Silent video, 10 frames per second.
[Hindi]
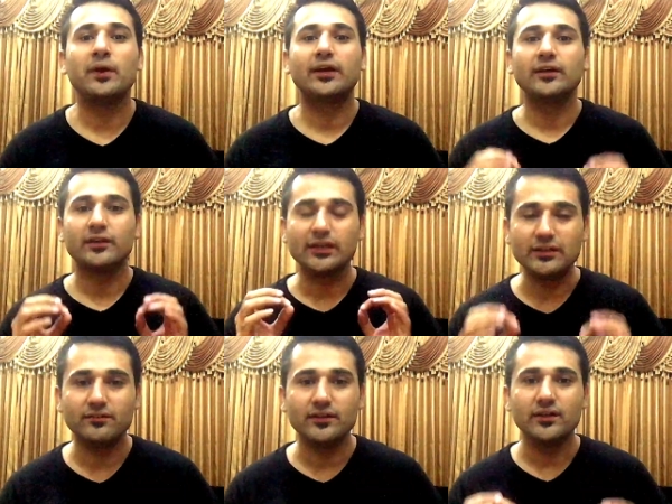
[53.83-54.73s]
make it
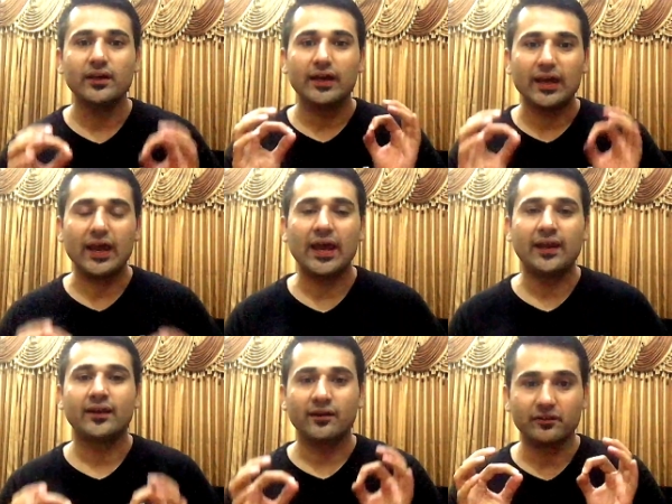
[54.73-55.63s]
easy
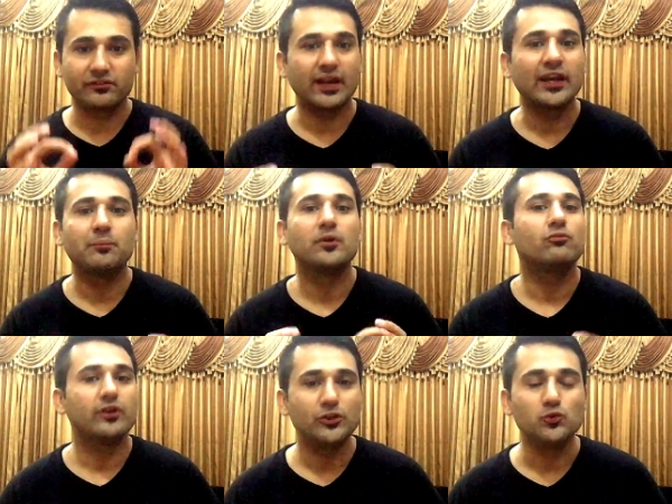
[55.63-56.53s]
and understandable for
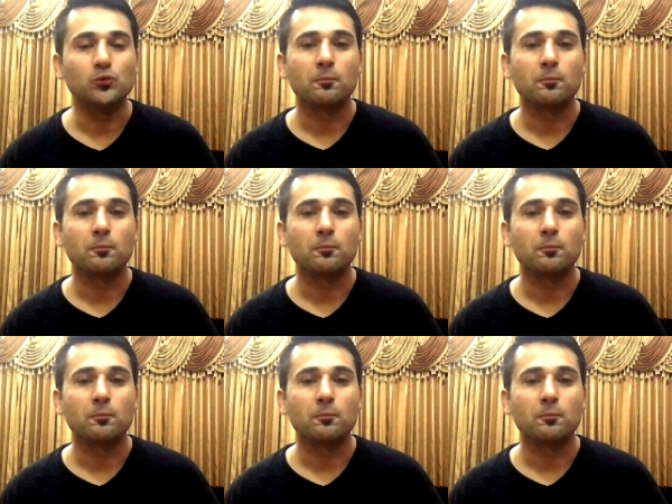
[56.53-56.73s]
you